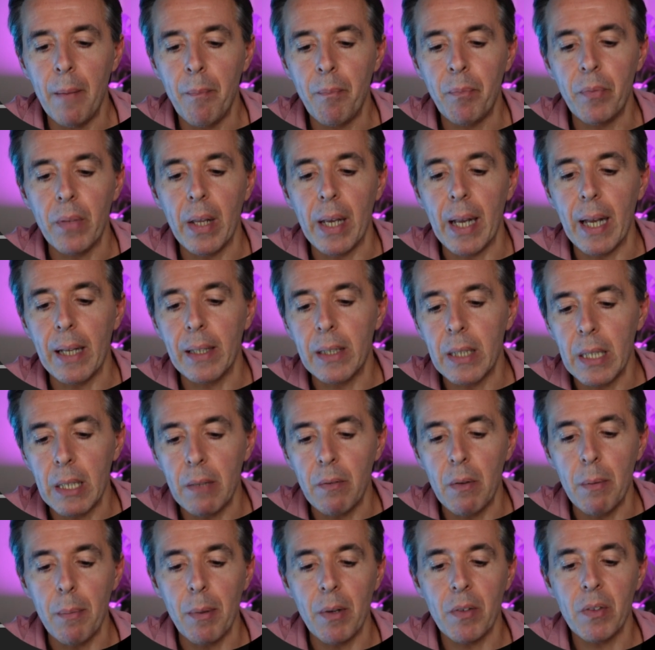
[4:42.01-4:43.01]
negativi
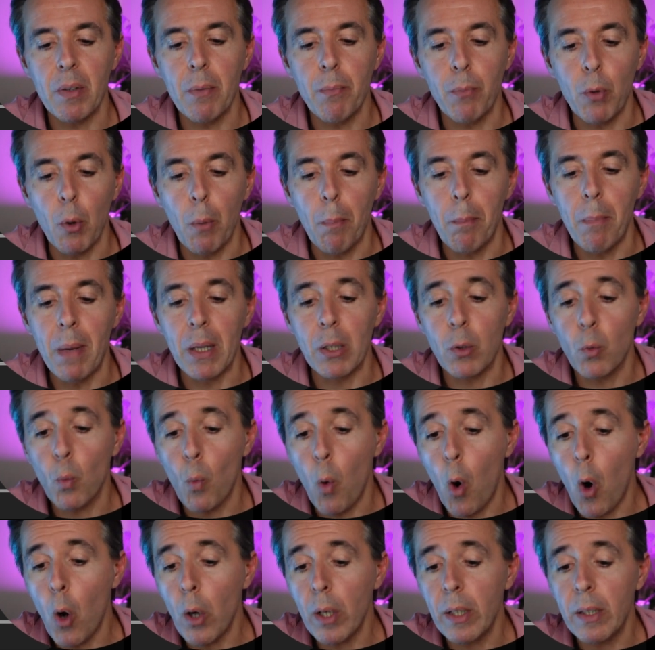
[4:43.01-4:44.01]
negativi, per esempio bad
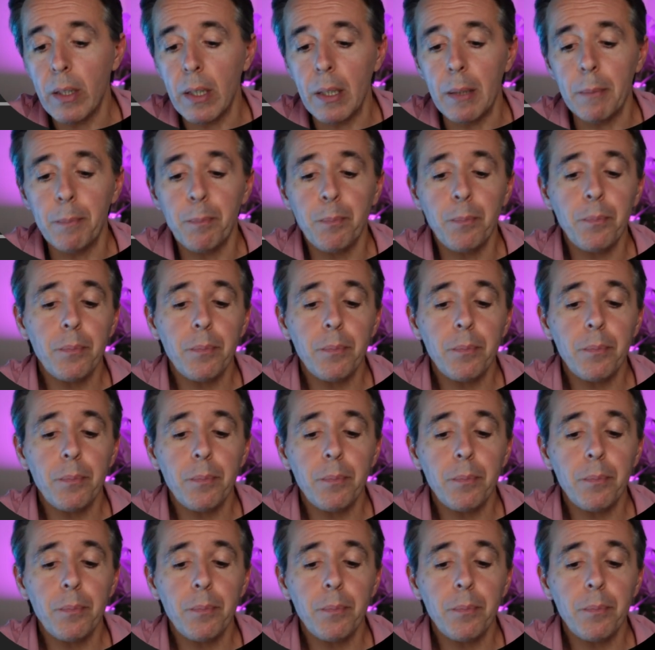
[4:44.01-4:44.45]
quality,